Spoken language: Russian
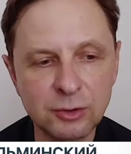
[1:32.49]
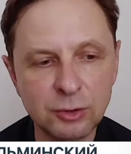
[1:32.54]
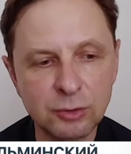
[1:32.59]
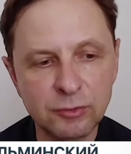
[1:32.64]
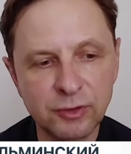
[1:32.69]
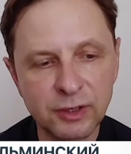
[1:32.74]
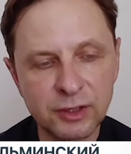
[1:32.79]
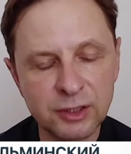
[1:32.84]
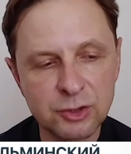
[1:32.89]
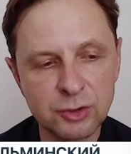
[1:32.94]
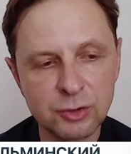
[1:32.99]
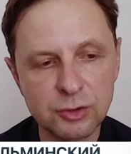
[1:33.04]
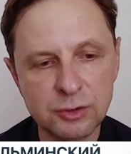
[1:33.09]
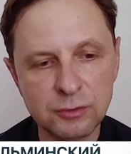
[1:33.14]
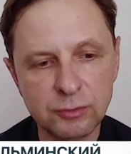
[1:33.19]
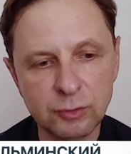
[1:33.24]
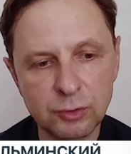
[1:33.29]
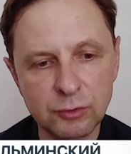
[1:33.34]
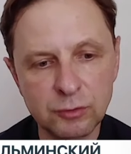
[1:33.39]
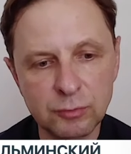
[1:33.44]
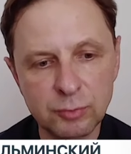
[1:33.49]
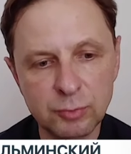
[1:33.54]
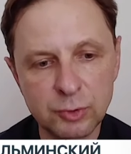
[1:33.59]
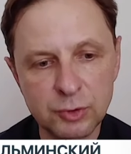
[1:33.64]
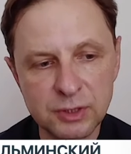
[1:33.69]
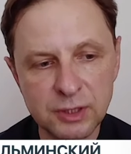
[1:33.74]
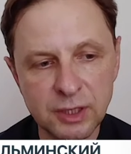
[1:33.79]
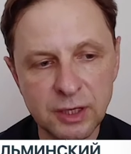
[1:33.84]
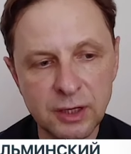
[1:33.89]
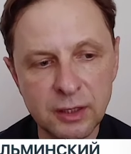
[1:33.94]
Тот факт, что сегодня в
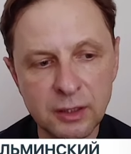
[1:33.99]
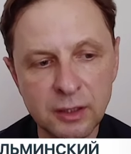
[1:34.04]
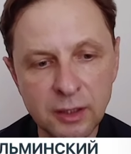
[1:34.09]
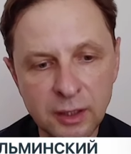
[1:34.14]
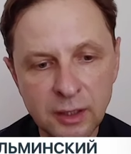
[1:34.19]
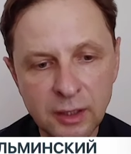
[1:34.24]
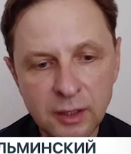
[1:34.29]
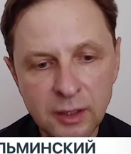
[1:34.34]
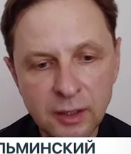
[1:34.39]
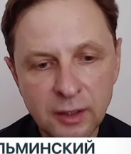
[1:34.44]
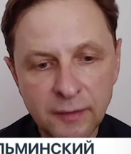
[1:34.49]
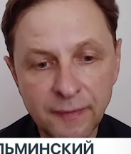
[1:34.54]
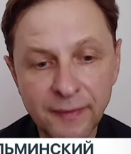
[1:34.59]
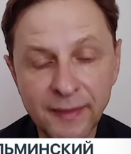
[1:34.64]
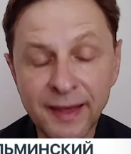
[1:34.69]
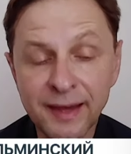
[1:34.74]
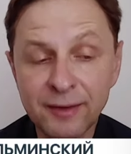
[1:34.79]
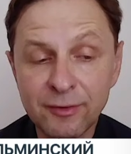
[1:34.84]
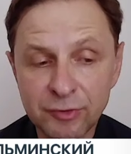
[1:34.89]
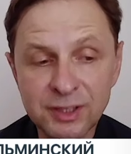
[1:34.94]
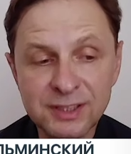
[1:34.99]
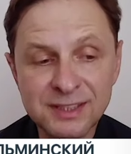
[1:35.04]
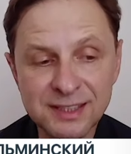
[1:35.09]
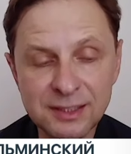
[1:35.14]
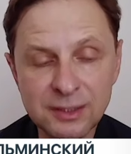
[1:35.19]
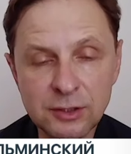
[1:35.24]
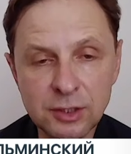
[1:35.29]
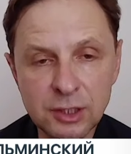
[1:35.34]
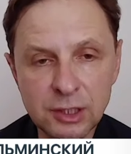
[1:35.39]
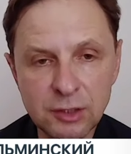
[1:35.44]
Брюсселе, на, в
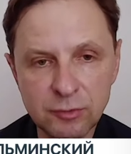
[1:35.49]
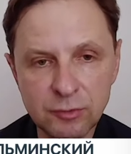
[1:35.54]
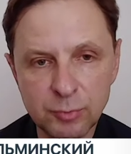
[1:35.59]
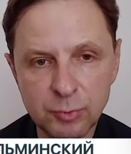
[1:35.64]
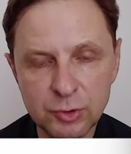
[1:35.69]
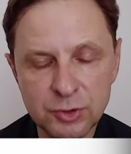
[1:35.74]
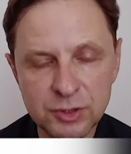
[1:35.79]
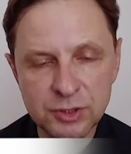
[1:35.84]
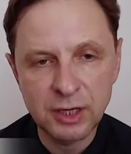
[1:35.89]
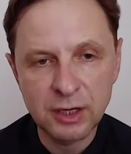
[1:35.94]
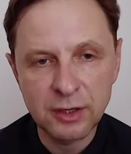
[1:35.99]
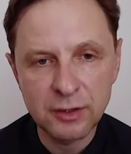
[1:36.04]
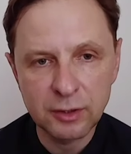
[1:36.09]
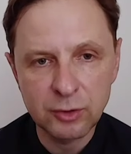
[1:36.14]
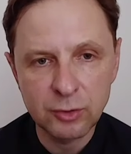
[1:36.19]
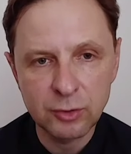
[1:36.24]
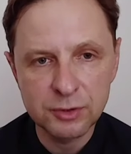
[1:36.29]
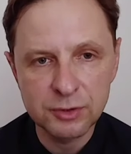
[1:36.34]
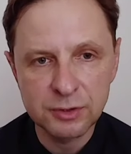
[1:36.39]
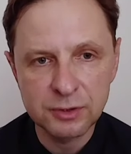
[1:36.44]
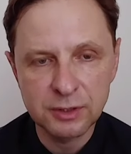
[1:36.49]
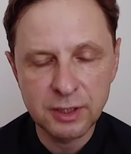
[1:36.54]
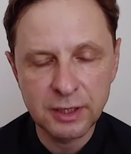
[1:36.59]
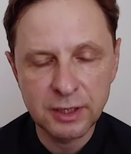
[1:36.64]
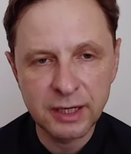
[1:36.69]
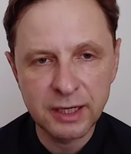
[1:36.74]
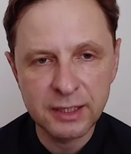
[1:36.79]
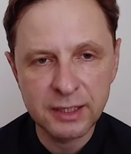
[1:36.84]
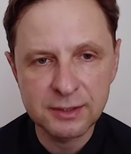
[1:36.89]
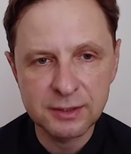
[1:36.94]
эти дни в Брюсселе находится
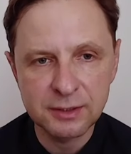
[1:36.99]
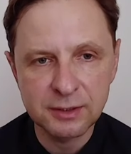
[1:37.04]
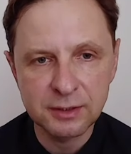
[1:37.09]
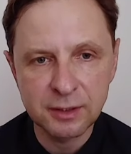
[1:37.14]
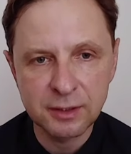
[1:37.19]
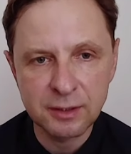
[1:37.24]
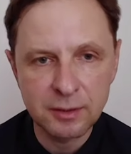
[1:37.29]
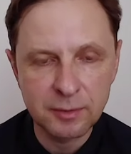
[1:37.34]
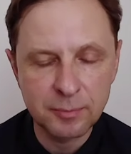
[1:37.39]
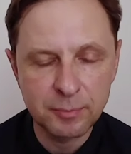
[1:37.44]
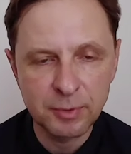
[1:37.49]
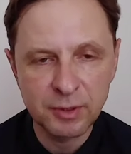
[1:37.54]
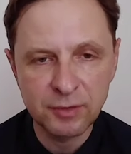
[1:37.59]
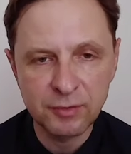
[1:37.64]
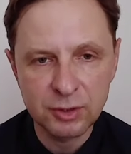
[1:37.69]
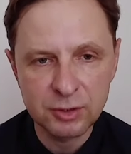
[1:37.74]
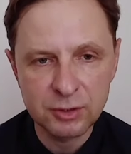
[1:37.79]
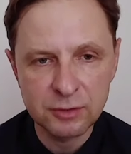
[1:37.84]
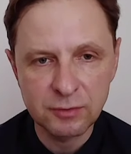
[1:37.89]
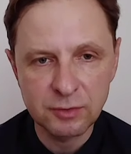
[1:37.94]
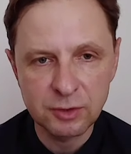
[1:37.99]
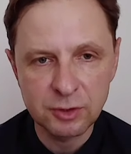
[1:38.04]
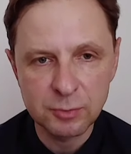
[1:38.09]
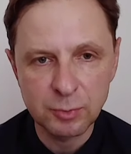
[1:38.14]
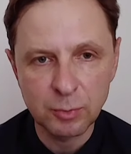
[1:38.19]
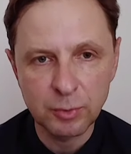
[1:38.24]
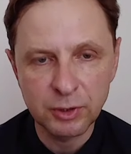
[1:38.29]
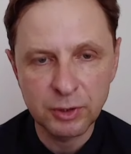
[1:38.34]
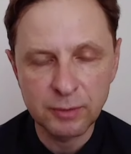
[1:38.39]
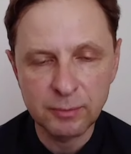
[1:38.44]
делегация правительства
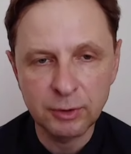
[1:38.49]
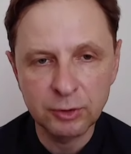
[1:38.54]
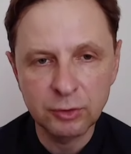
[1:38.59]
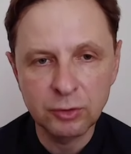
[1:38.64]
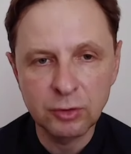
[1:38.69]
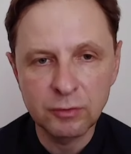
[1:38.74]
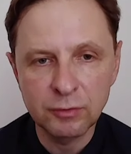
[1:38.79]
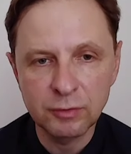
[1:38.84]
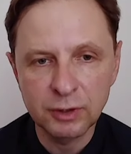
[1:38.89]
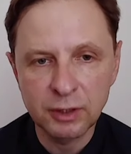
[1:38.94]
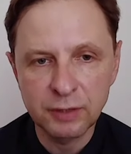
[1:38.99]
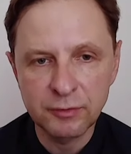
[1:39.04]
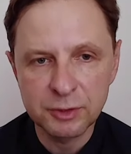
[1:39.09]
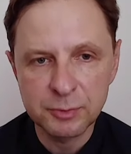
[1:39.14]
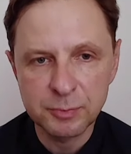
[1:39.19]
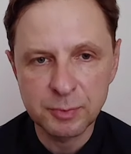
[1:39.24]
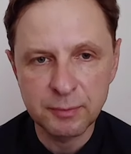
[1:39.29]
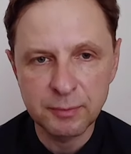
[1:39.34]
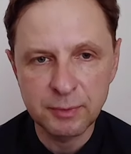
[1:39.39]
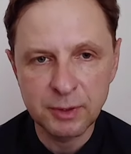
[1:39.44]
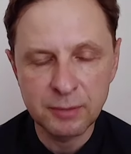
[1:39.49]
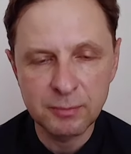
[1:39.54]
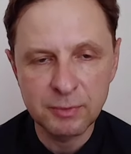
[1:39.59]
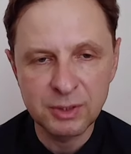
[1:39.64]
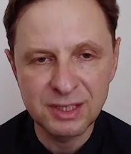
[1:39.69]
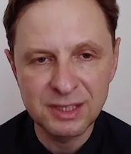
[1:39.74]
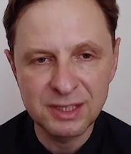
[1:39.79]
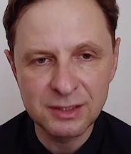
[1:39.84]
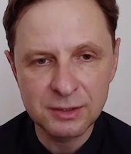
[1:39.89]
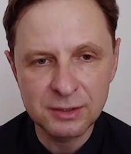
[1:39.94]
Республики Молдова во главе с
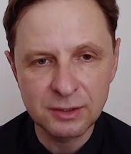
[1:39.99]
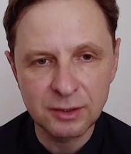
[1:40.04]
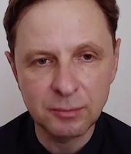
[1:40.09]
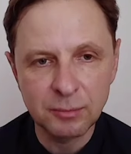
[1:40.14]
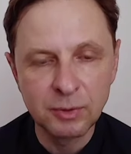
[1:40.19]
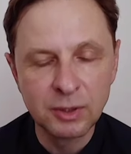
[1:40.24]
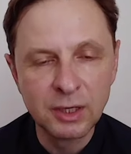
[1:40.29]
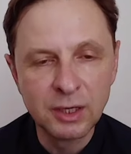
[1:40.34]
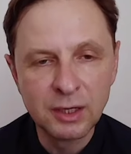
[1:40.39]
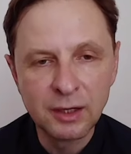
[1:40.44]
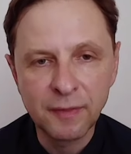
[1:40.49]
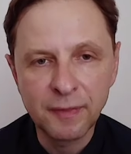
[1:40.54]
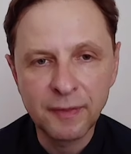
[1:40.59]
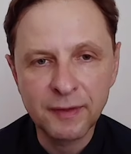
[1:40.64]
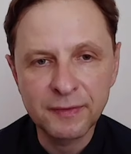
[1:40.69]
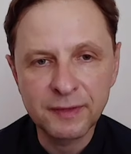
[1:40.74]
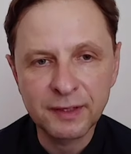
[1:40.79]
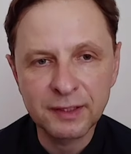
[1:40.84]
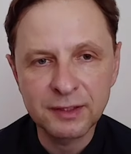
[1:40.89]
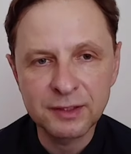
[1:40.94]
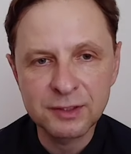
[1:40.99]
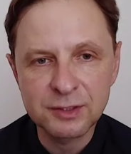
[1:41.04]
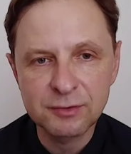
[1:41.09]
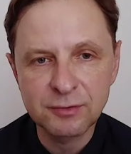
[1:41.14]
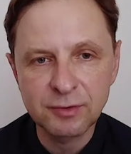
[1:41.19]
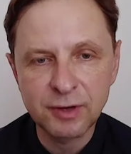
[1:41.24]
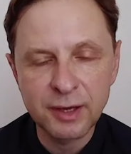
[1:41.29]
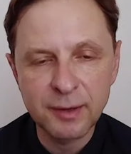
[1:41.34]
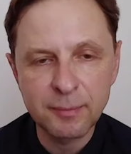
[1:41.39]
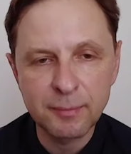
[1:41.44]
премьер-министром на так
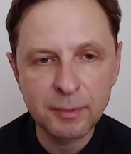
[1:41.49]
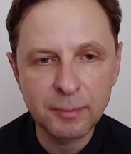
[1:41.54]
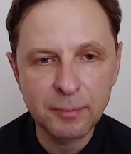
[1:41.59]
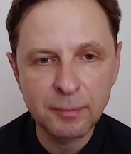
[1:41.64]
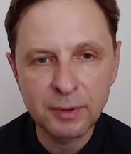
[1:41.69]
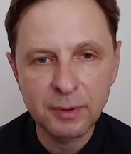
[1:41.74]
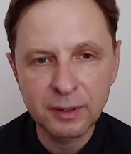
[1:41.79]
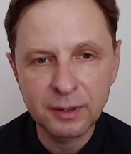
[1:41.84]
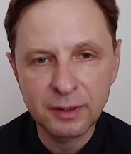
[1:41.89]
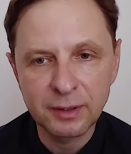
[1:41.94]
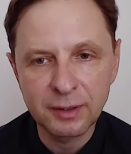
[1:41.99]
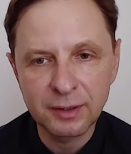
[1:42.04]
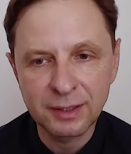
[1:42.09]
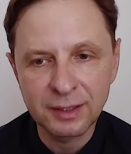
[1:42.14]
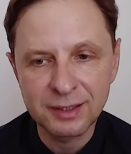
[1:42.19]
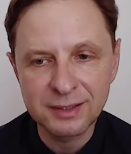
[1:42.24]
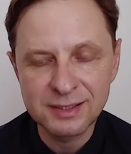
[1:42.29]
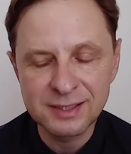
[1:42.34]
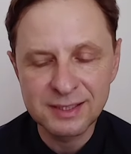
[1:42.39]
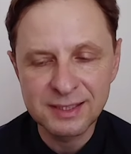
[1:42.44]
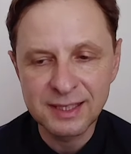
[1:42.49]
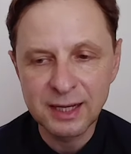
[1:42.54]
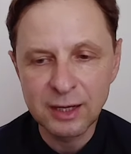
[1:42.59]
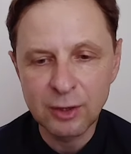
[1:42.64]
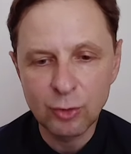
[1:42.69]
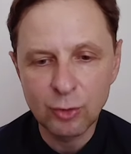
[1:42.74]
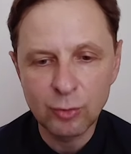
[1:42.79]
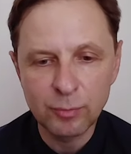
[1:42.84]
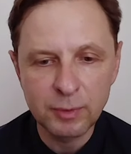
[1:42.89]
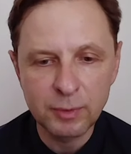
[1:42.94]
называемом э,
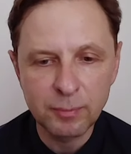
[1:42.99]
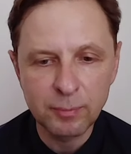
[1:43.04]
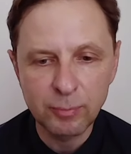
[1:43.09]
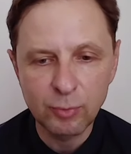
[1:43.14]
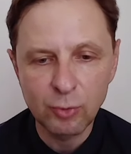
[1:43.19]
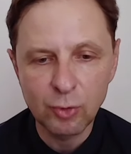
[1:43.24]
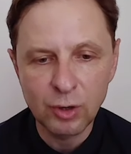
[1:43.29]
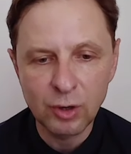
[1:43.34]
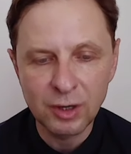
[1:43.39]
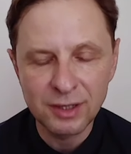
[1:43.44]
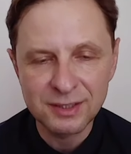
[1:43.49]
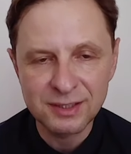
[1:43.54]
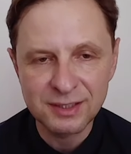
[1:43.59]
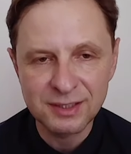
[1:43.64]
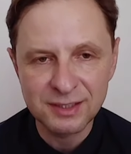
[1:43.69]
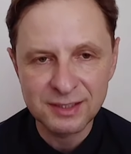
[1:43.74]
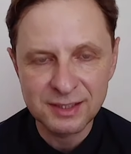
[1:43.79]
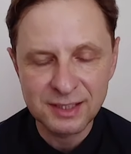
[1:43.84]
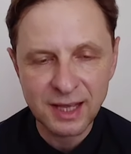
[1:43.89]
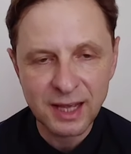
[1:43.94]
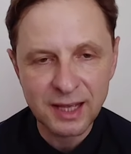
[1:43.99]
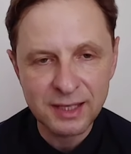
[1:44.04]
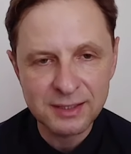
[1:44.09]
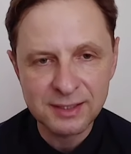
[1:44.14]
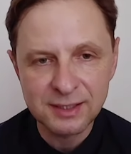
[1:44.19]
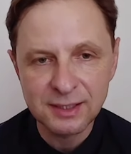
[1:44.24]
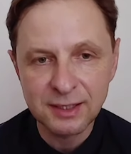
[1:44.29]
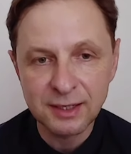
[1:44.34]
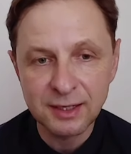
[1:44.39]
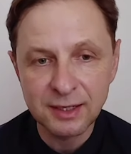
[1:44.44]
консилиуме по
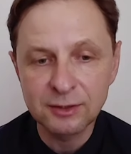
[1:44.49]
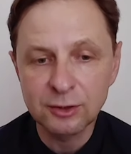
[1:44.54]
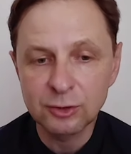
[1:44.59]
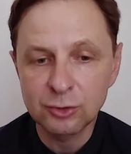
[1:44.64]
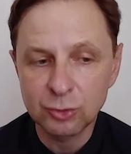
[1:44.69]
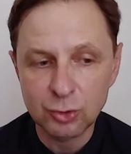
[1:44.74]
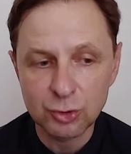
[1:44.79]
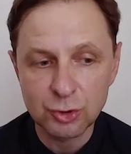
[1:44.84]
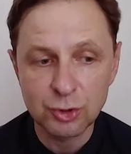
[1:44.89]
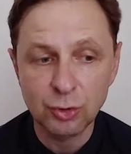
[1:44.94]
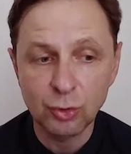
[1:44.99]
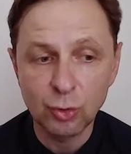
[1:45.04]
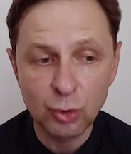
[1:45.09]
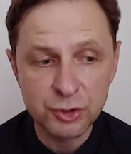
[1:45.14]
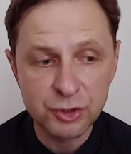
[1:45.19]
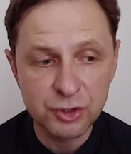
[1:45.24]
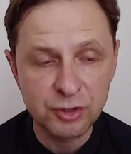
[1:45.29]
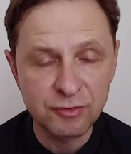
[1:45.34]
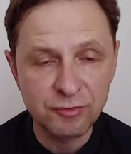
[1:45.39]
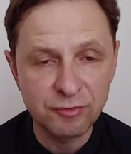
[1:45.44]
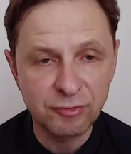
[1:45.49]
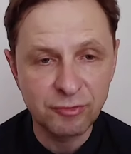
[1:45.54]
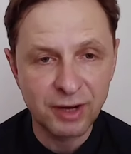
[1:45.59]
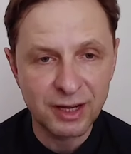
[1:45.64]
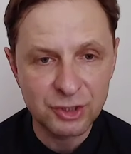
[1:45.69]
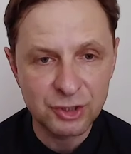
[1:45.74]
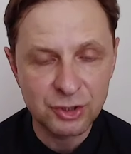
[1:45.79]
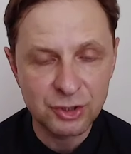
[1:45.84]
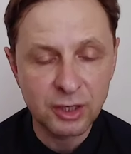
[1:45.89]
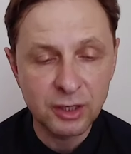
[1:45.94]
ассоциации. Это тоже очень
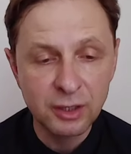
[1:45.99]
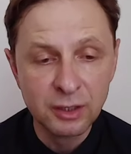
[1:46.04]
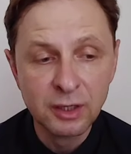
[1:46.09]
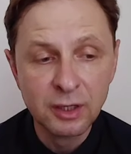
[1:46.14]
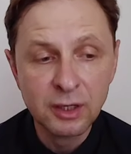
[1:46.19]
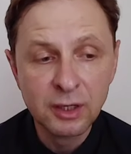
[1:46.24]
важно.